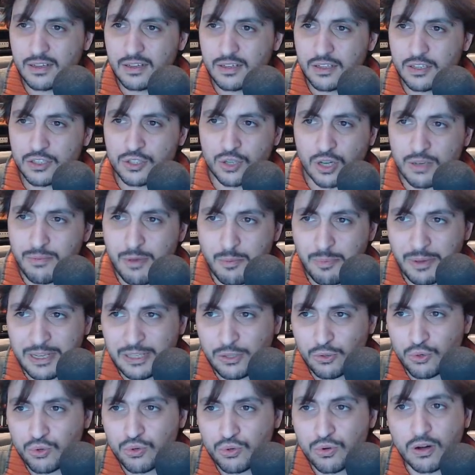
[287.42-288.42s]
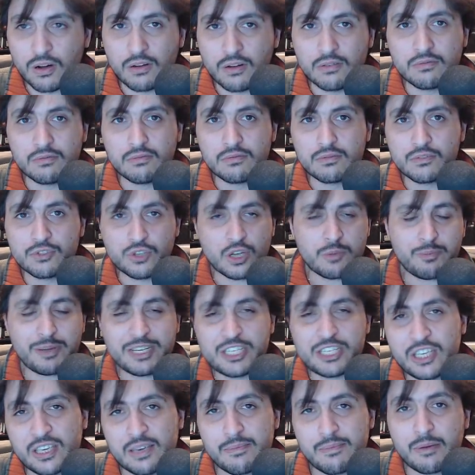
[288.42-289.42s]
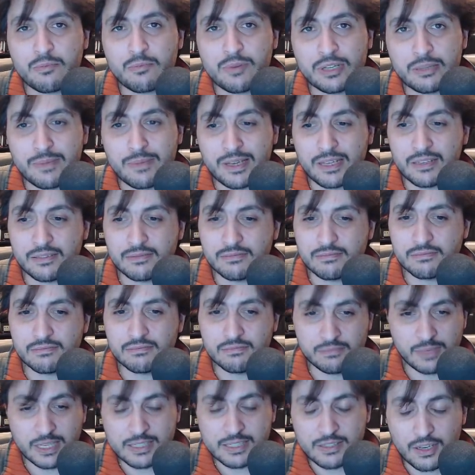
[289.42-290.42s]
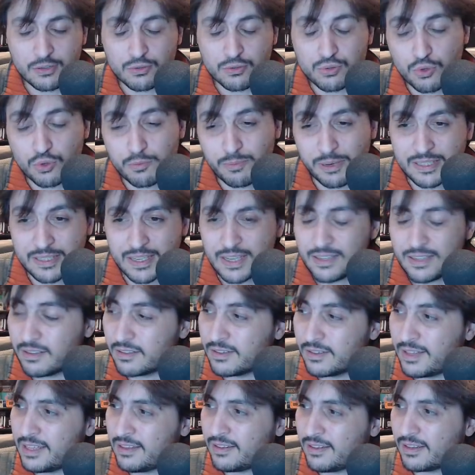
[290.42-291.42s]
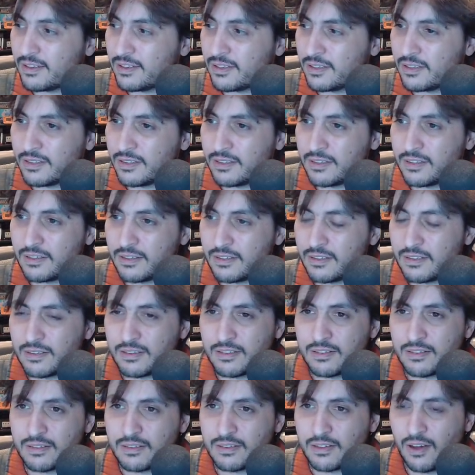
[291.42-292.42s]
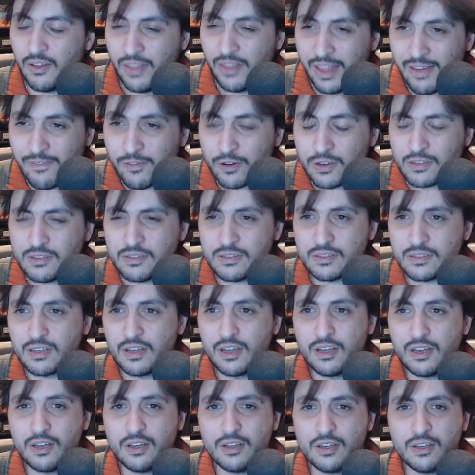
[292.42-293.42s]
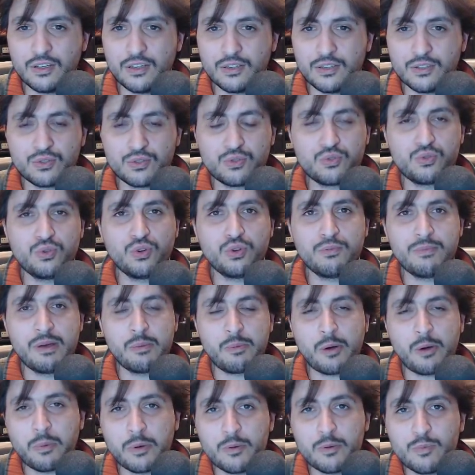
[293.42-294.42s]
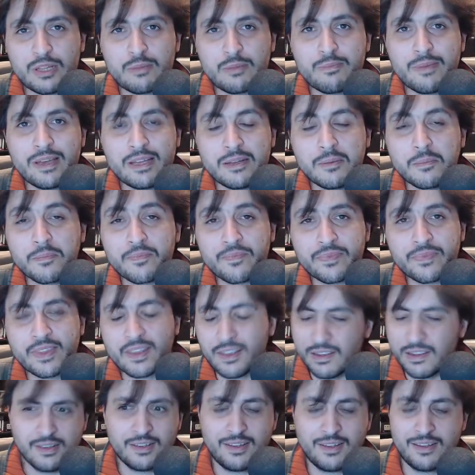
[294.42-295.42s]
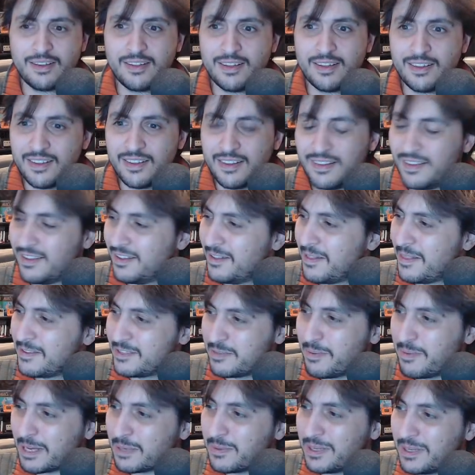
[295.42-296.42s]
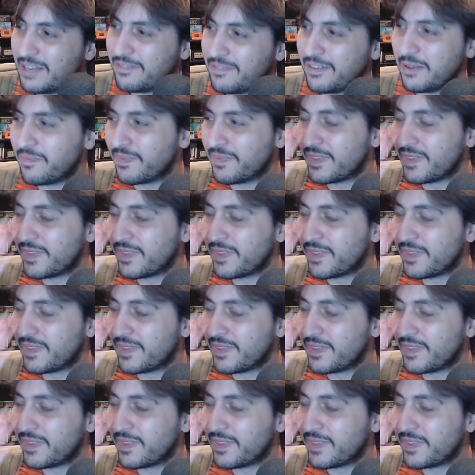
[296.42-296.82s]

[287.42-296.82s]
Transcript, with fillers: J'aurais même pas été au courant. J'aurais pas checké ma boîte mail. Merci à Consul Pazen d'être euh, en avance sur ma propre boîte mail. Je sais pas comment il a fait.